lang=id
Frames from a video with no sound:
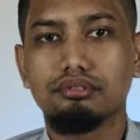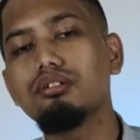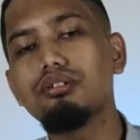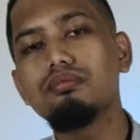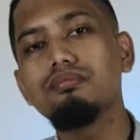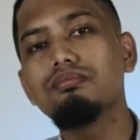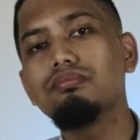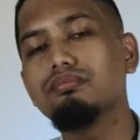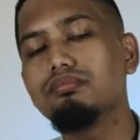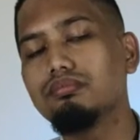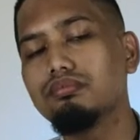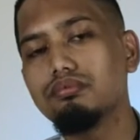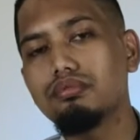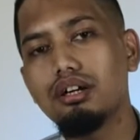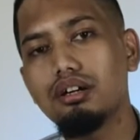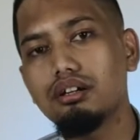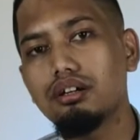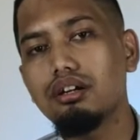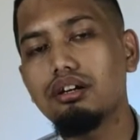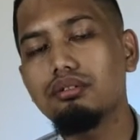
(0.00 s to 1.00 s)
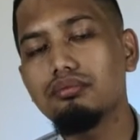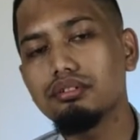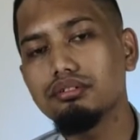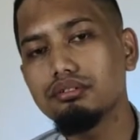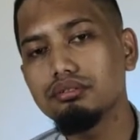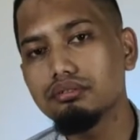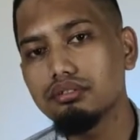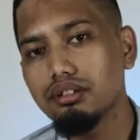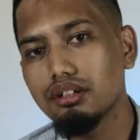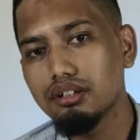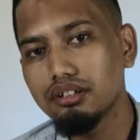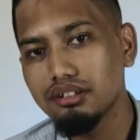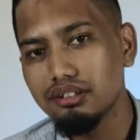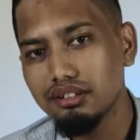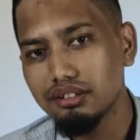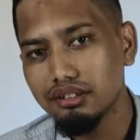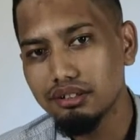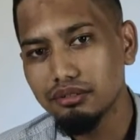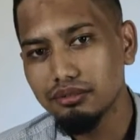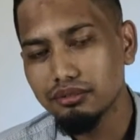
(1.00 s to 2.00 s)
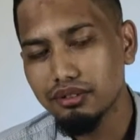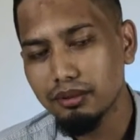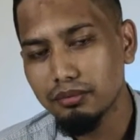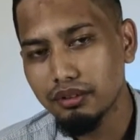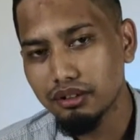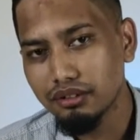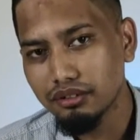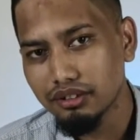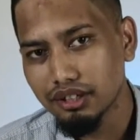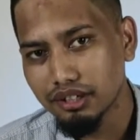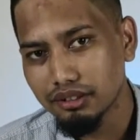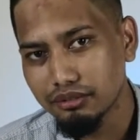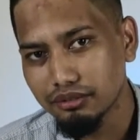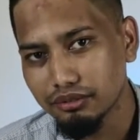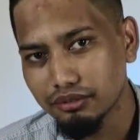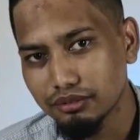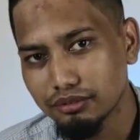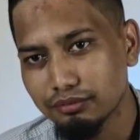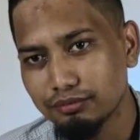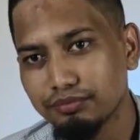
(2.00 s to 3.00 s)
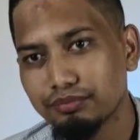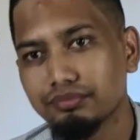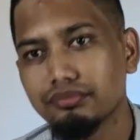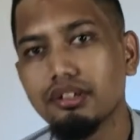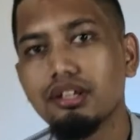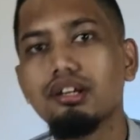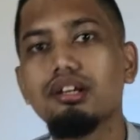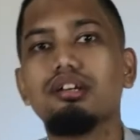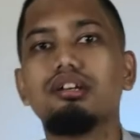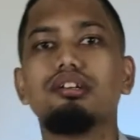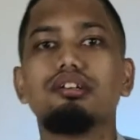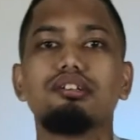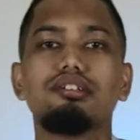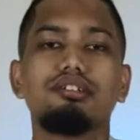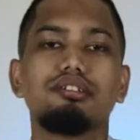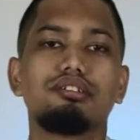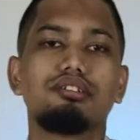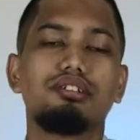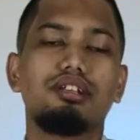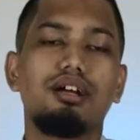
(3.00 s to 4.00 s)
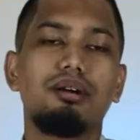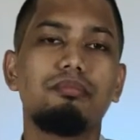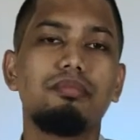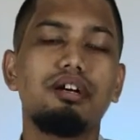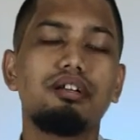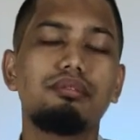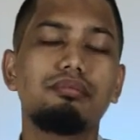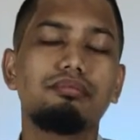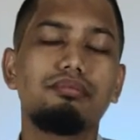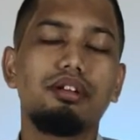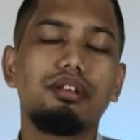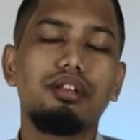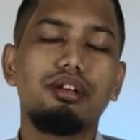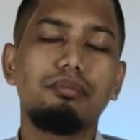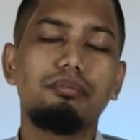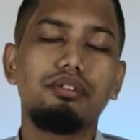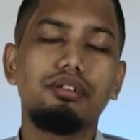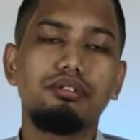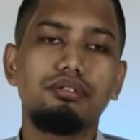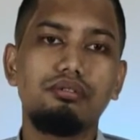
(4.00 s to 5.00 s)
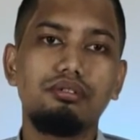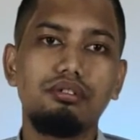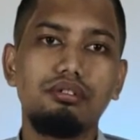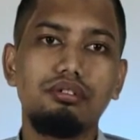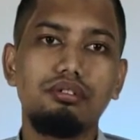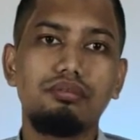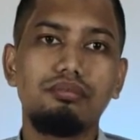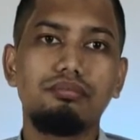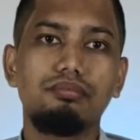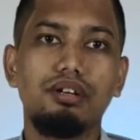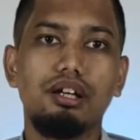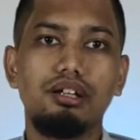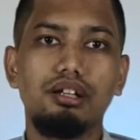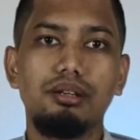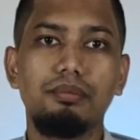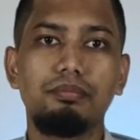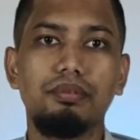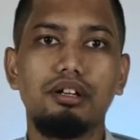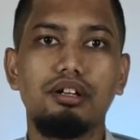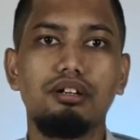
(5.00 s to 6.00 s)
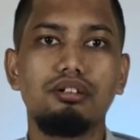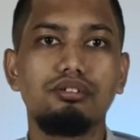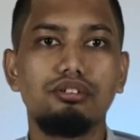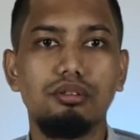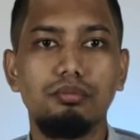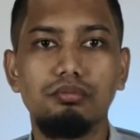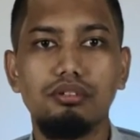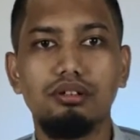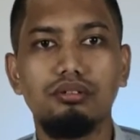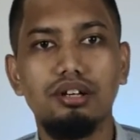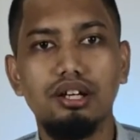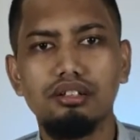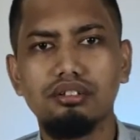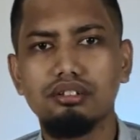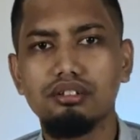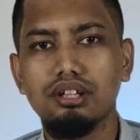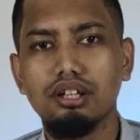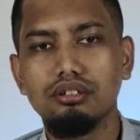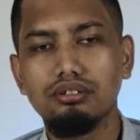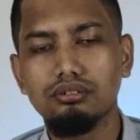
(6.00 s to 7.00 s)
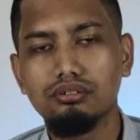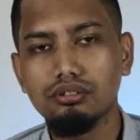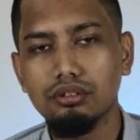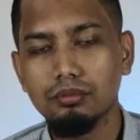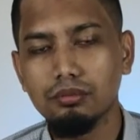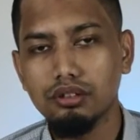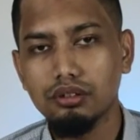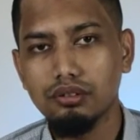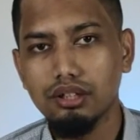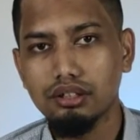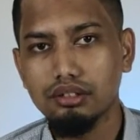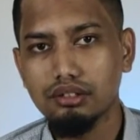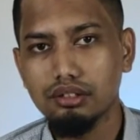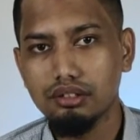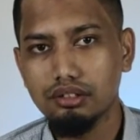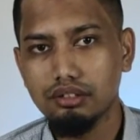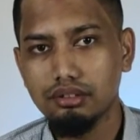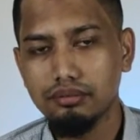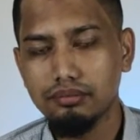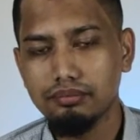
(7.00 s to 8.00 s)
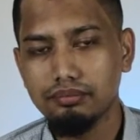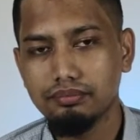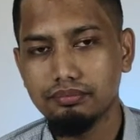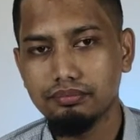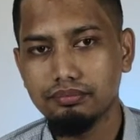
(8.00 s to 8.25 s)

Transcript: Assalamualaikum warahmatullahi wabarakatuh Selamat malam minggu bagi para jombloan dan jomblowati